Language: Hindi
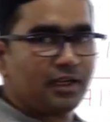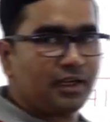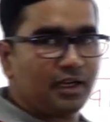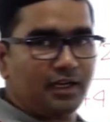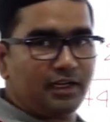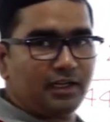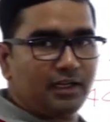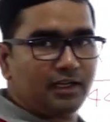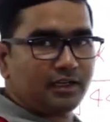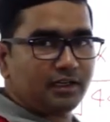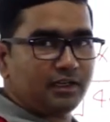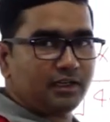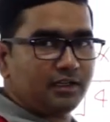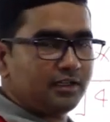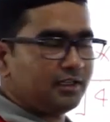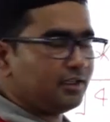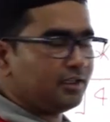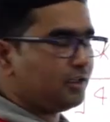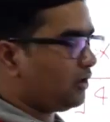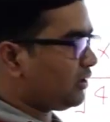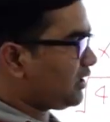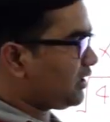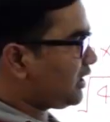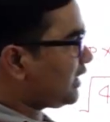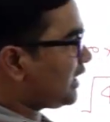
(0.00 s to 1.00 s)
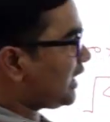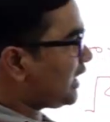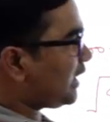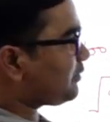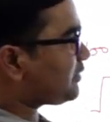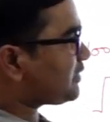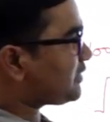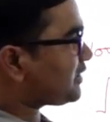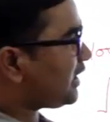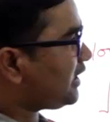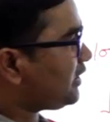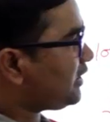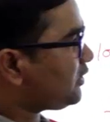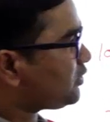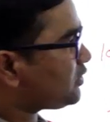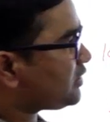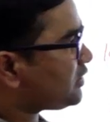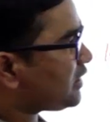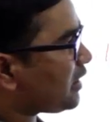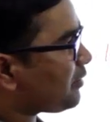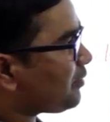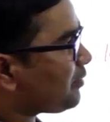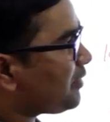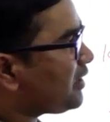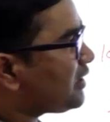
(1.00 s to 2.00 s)
क्लियर और अगर आप चाहें तो
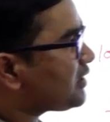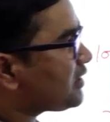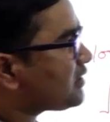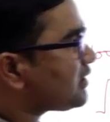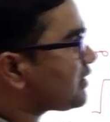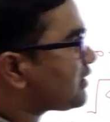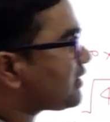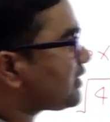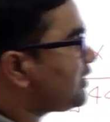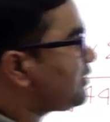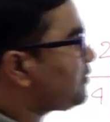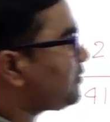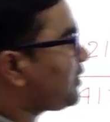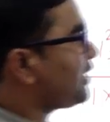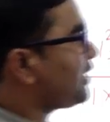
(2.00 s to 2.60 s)
चेक भी कर सकते हैं